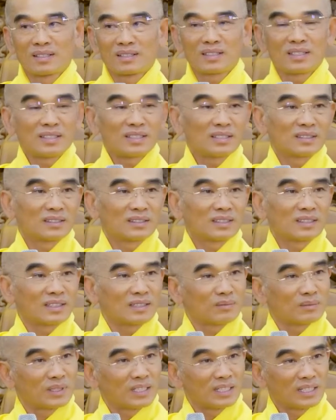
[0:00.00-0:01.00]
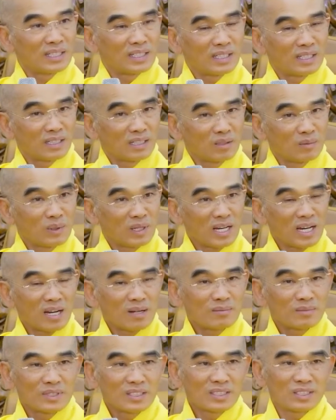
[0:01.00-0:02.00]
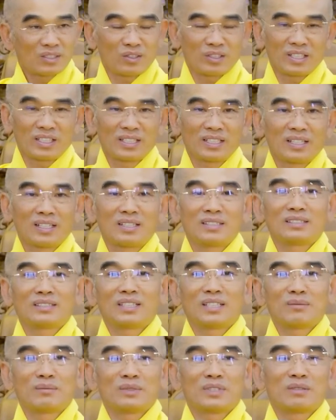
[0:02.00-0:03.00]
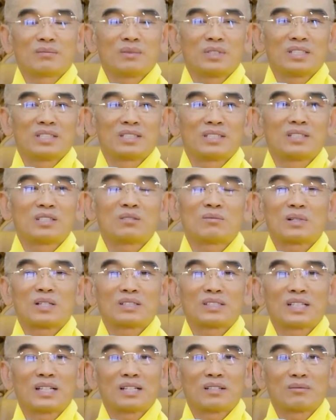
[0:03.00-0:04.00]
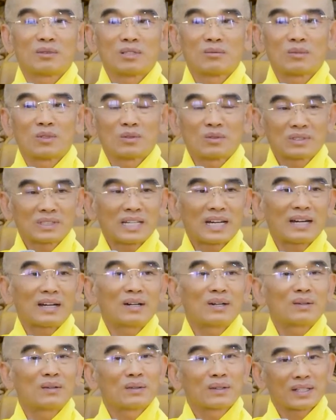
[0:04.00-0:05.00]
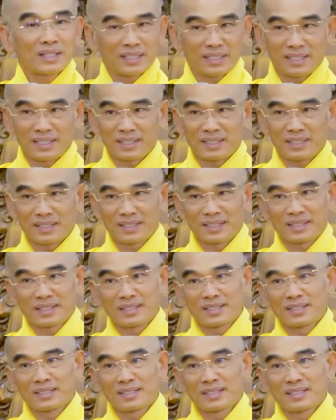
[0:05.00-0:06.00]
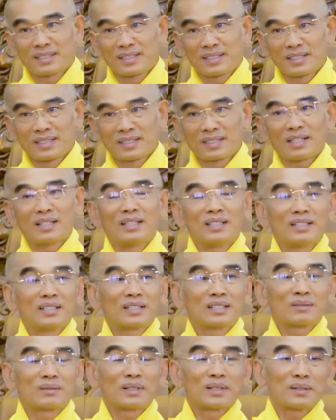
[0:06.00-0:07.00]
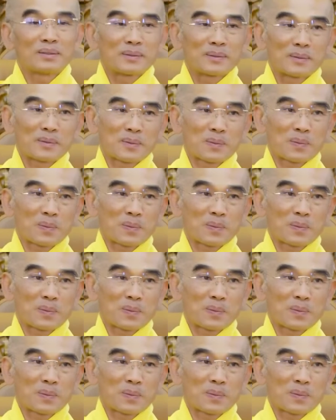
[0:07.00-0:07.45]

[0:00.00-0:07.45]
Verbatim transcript: Đó, tức là mình mình làm cho chuyện nó lớn thêm, chứ mình chưa bao giờ mình muốn tháo cái này. Để ý rồi phải không?